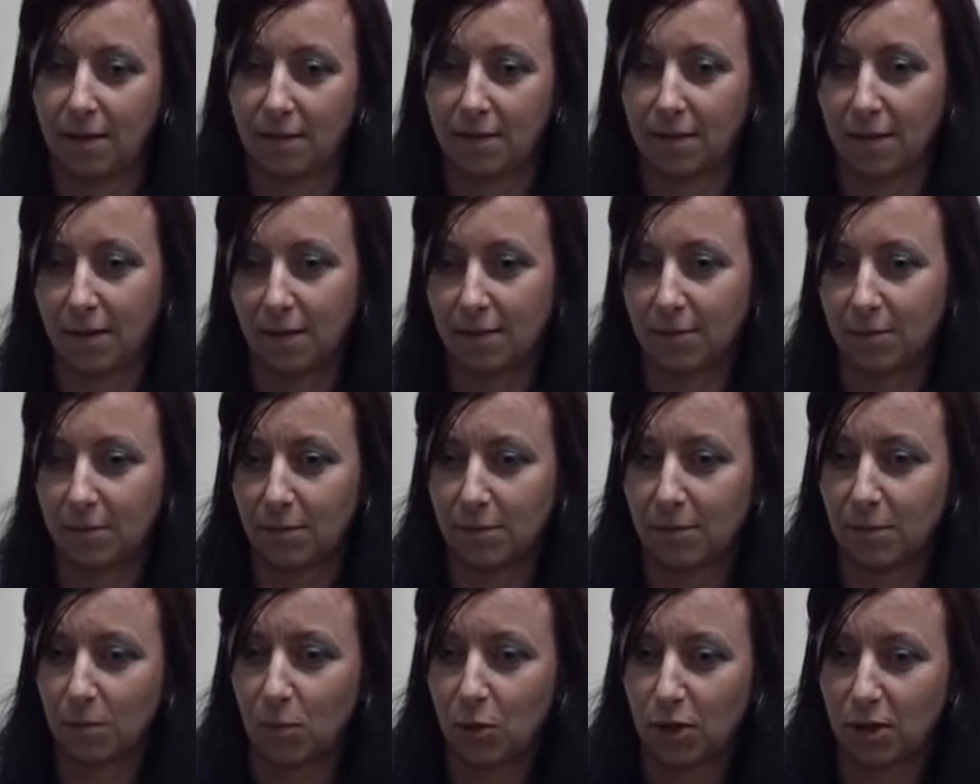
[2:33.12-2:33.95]
Ja
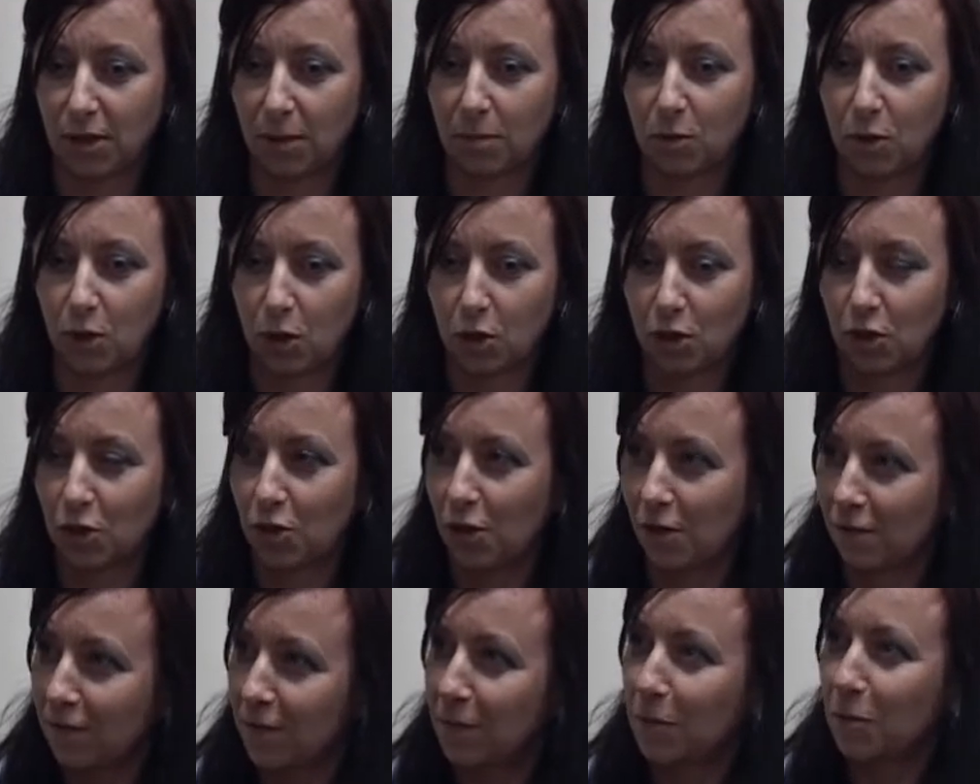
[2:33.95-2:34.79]
przyznam szczerze,
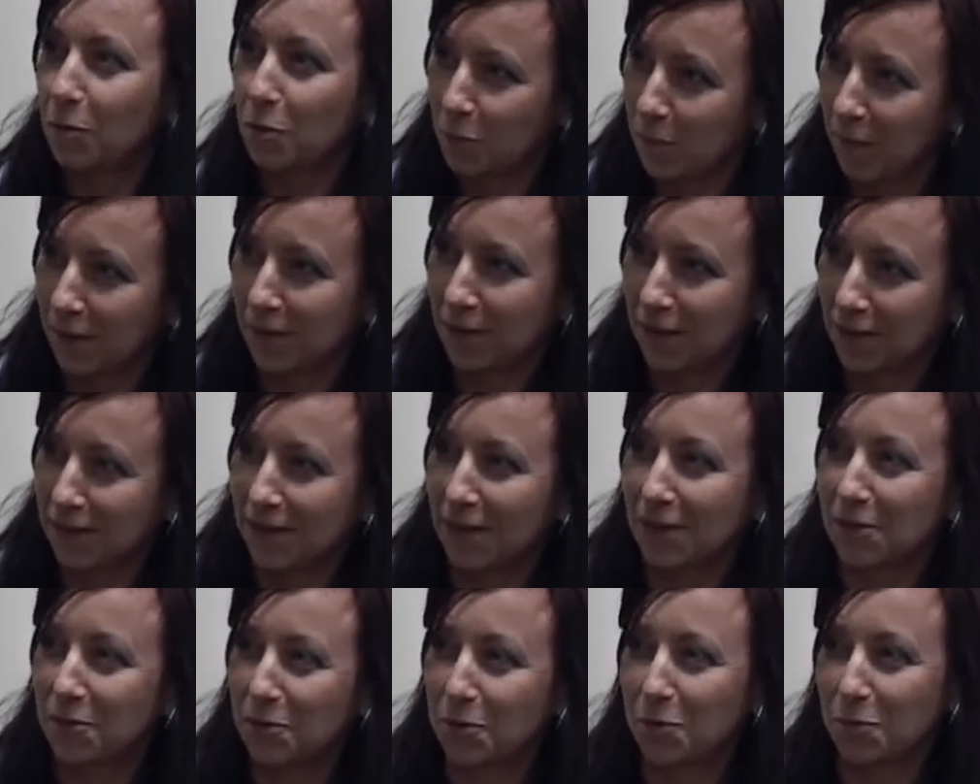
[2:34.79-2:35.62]
nie wiem o czym pan
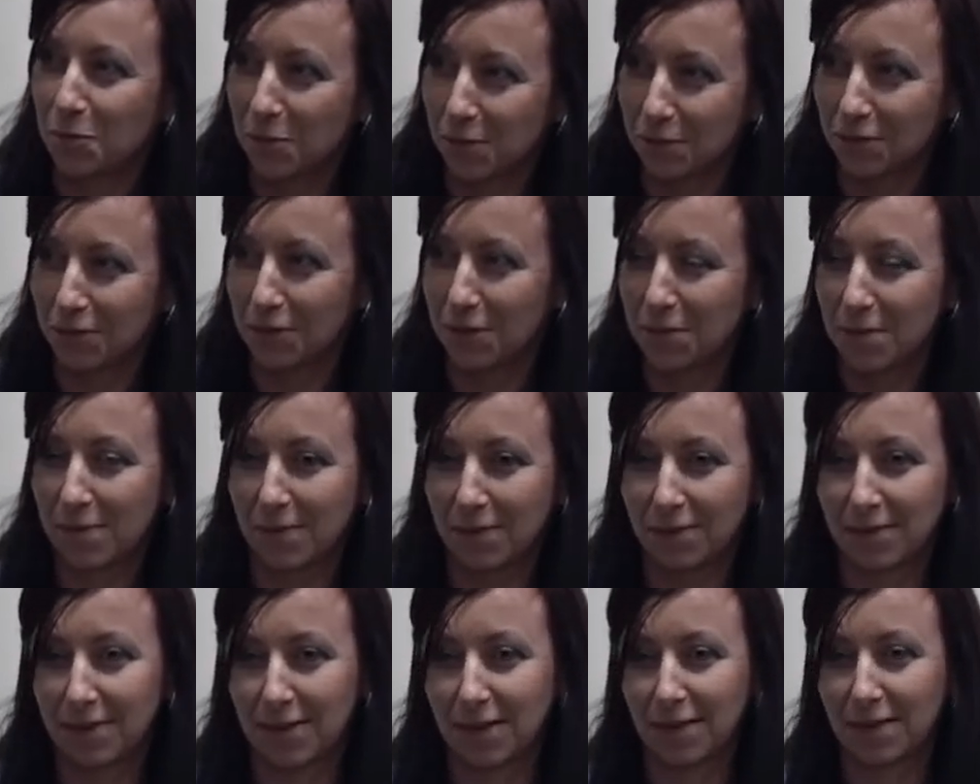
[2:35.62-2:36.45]
redaktor mówi,
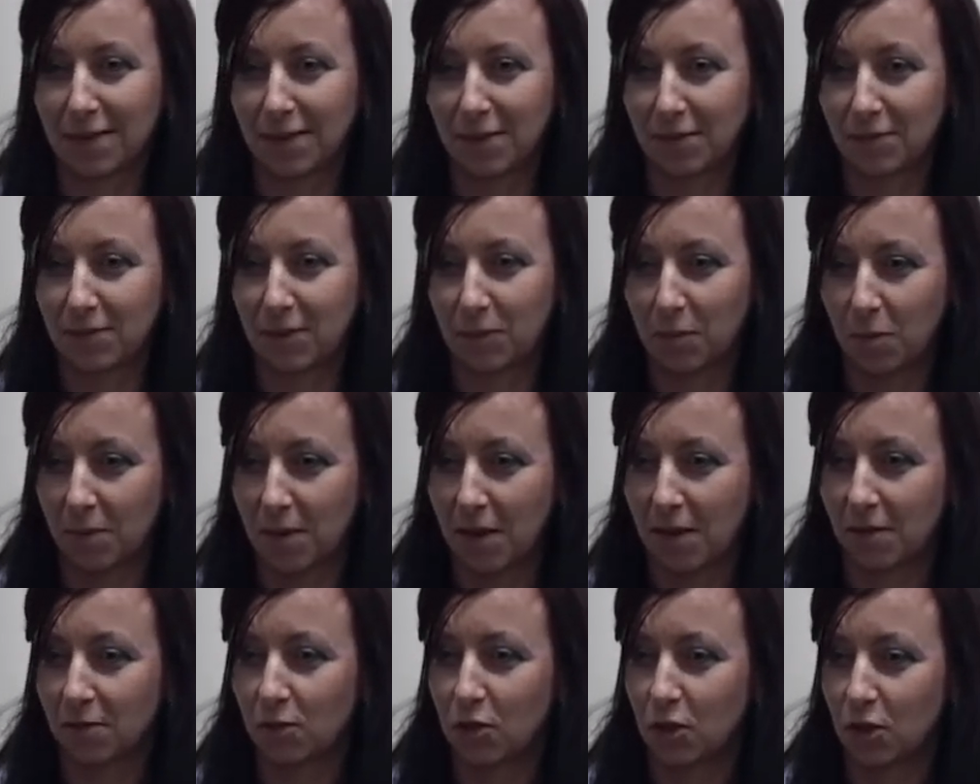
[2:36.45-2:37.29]
bo tak jak
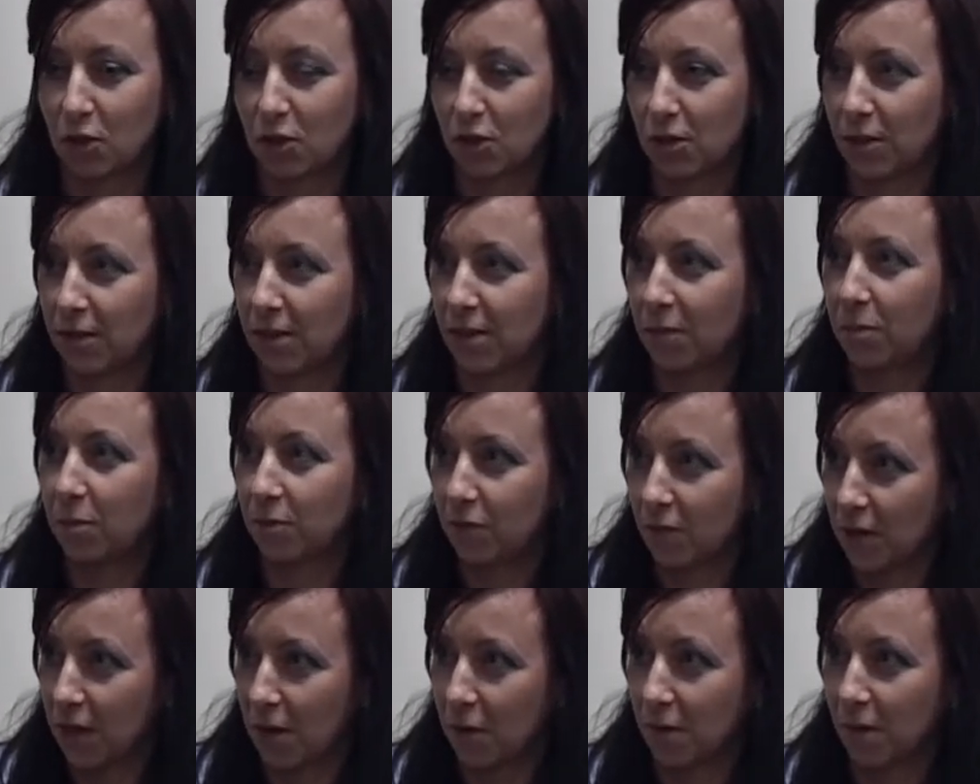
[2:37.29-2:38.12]
wspomniałam wcześniej,
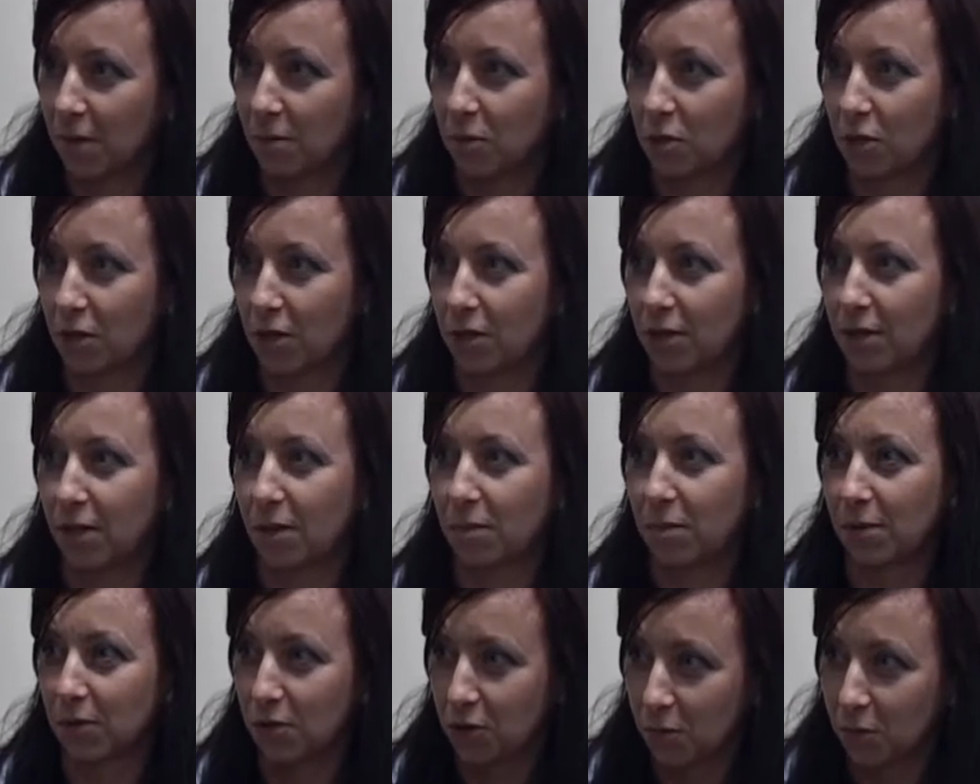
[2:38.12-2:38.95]
zapowiadałam, że
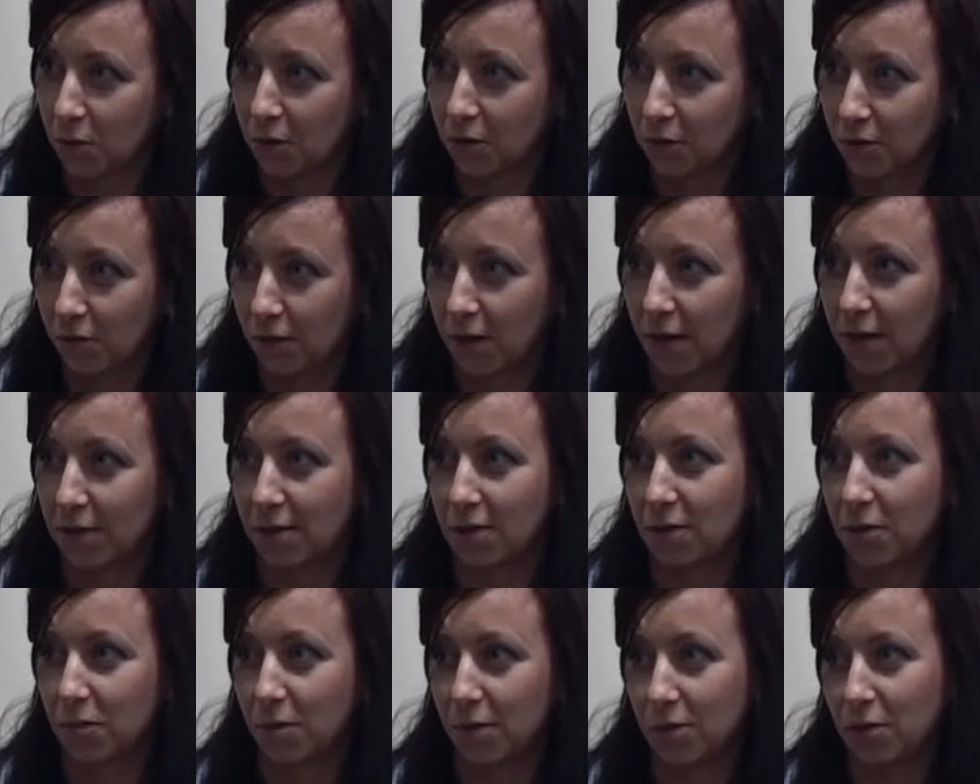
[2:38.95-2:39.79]
jednak będziemy
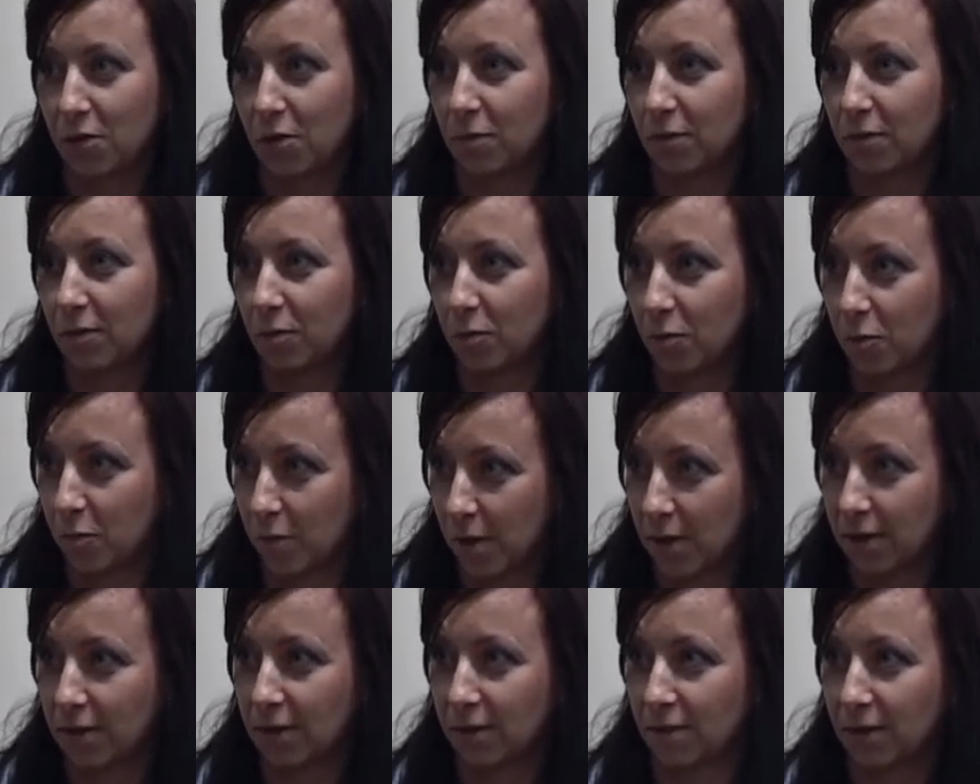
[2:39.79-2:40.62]
otwarci i będziemy
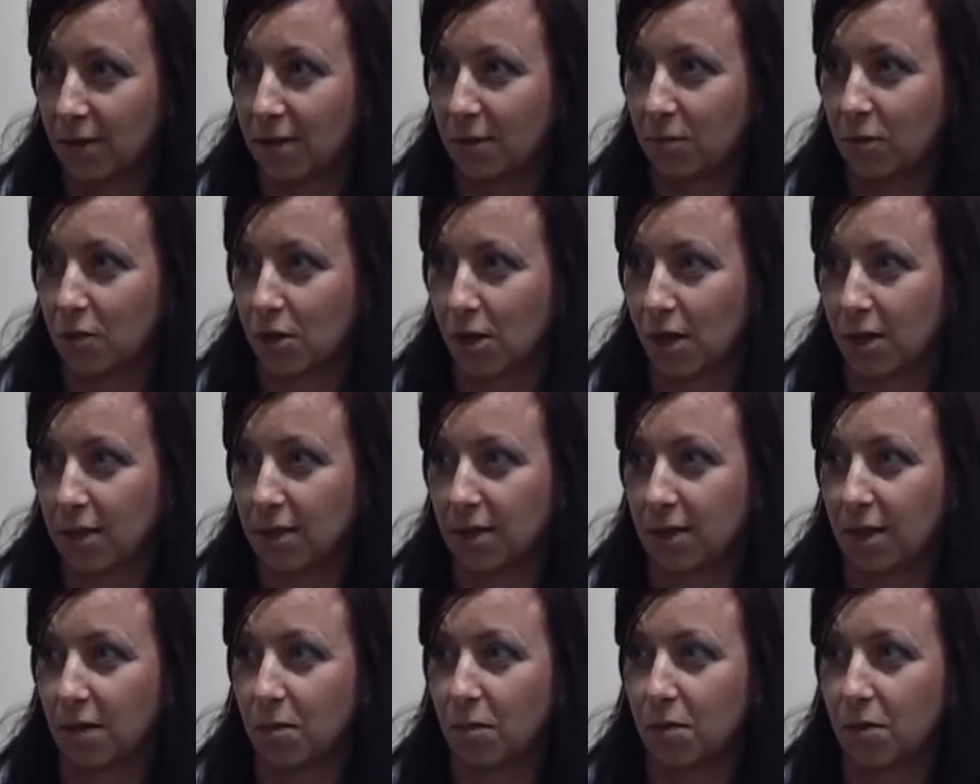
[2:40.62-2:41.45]
współpracować z
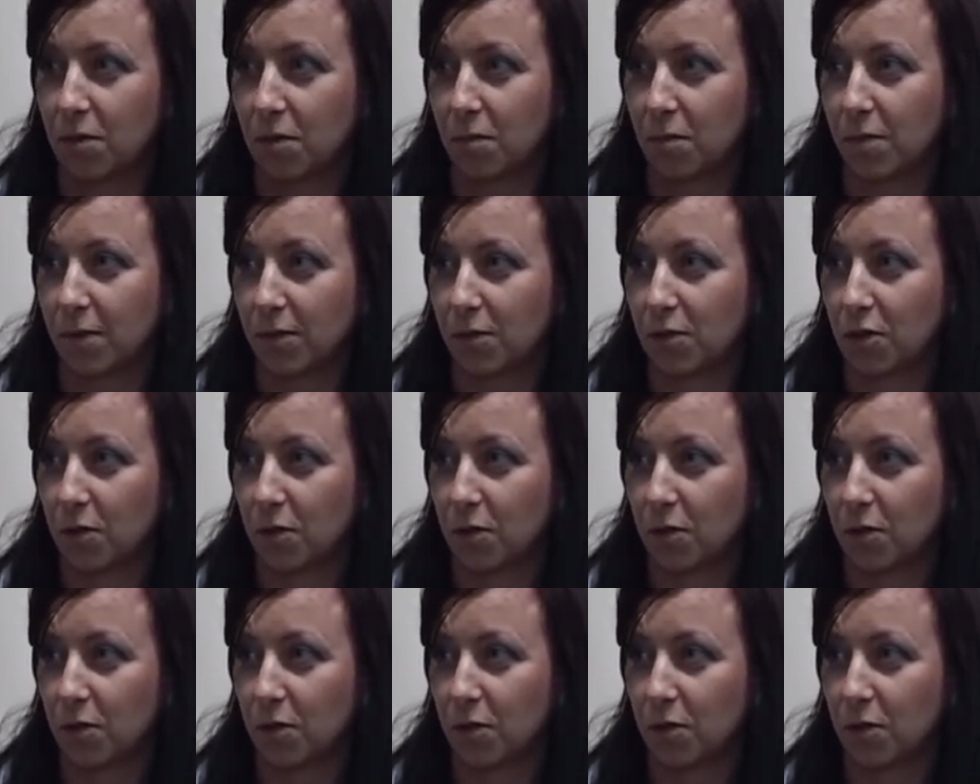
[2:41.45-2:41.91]
mieszkańcami i będziemy...